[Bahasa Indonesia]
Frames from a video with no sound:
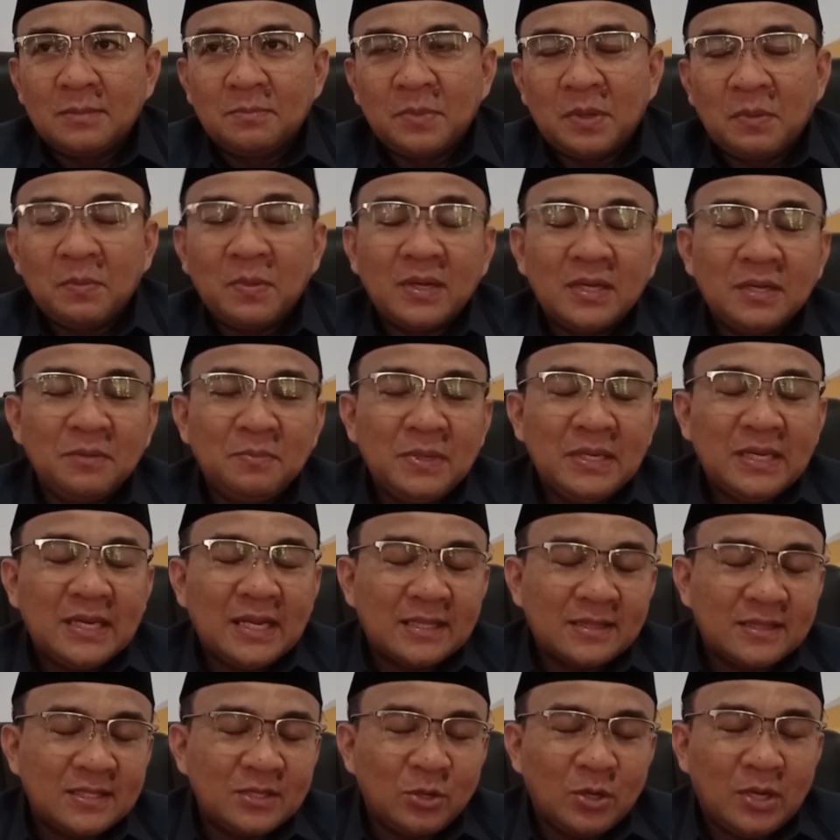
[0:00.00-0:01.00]
memang
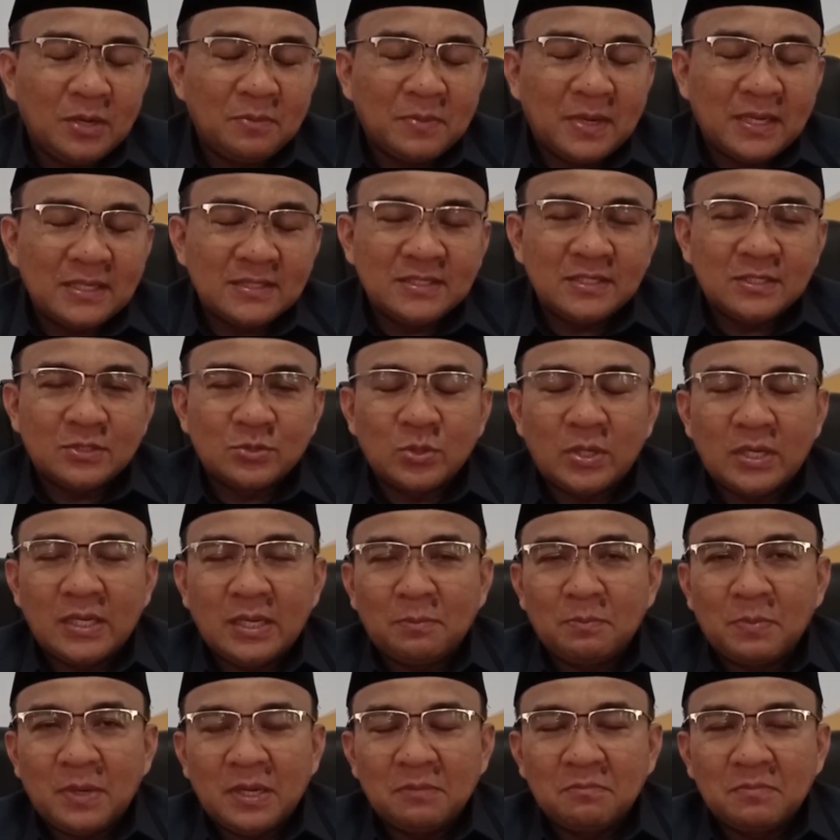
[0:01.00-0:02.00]
diminati oleh mahasiswa.
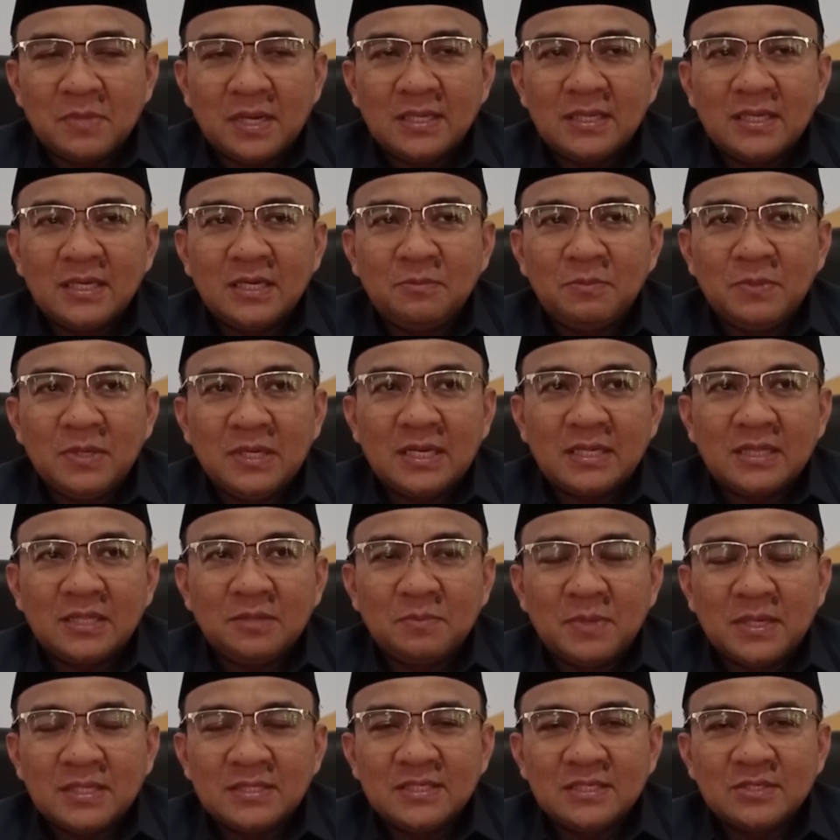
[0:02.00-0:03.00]
Yang paling banyak
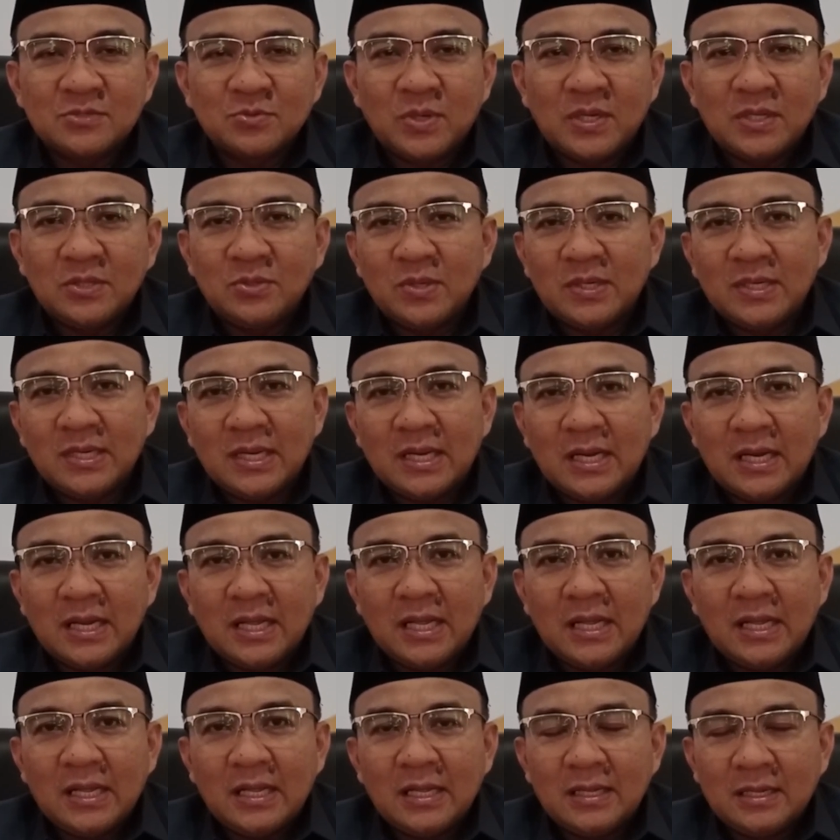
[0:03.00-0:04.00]
diminati mahasiswa itu
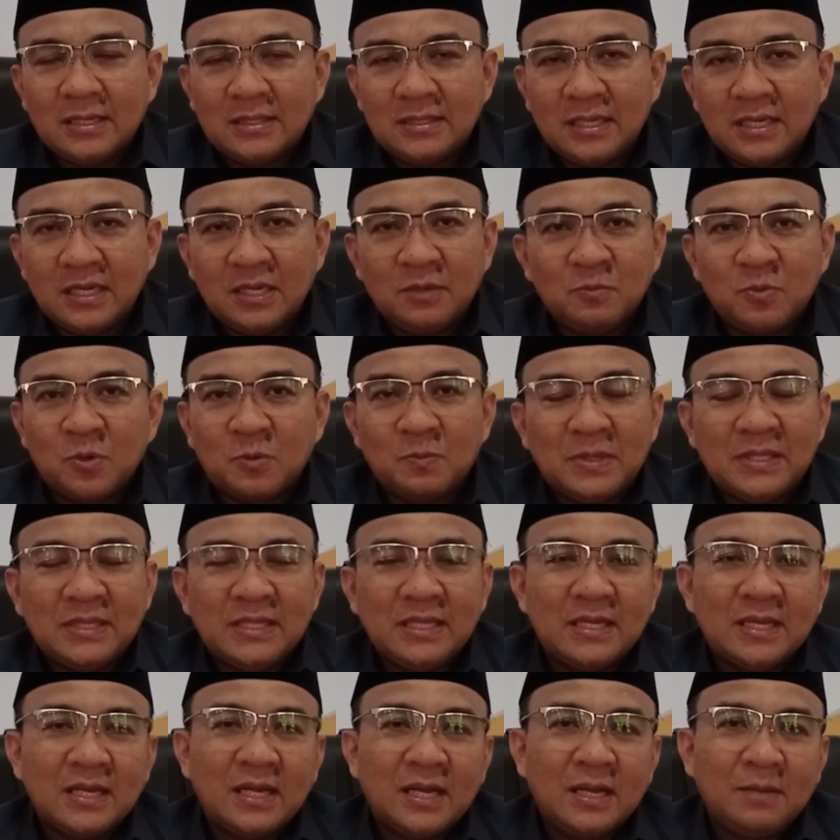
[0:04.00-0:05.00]
adalah eh, teknik
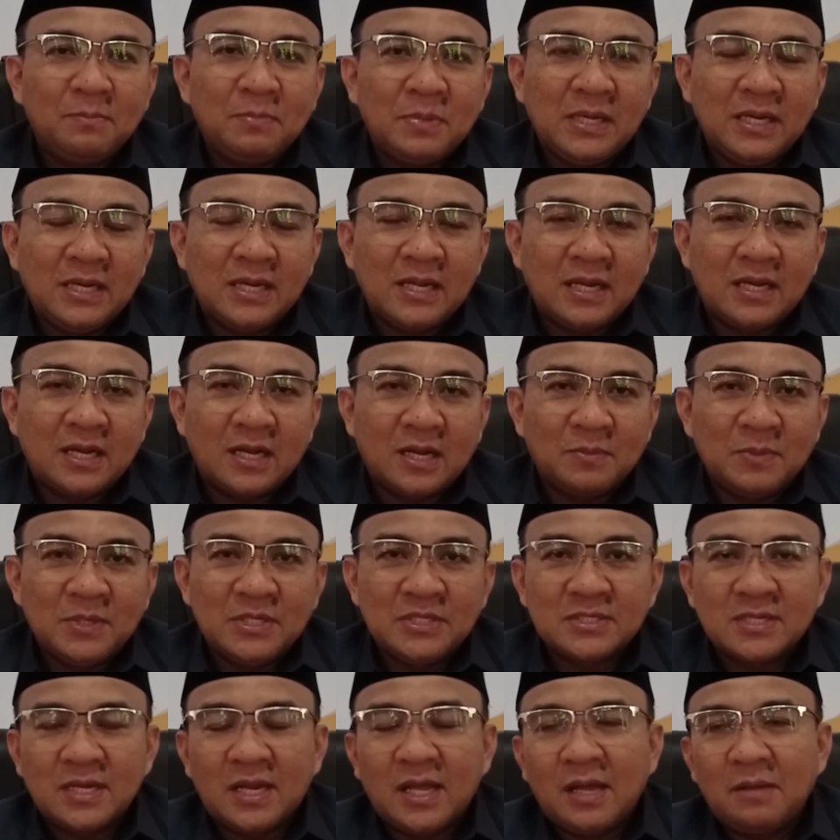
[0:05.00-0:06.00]
informatika, pendidikan agama
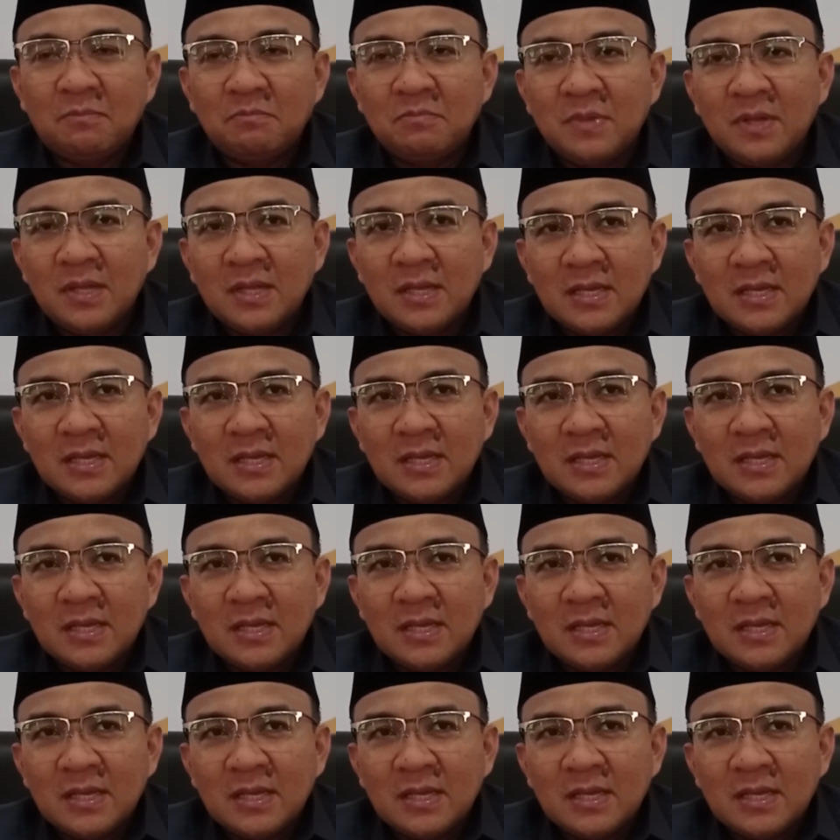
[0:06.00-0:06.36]
Islam,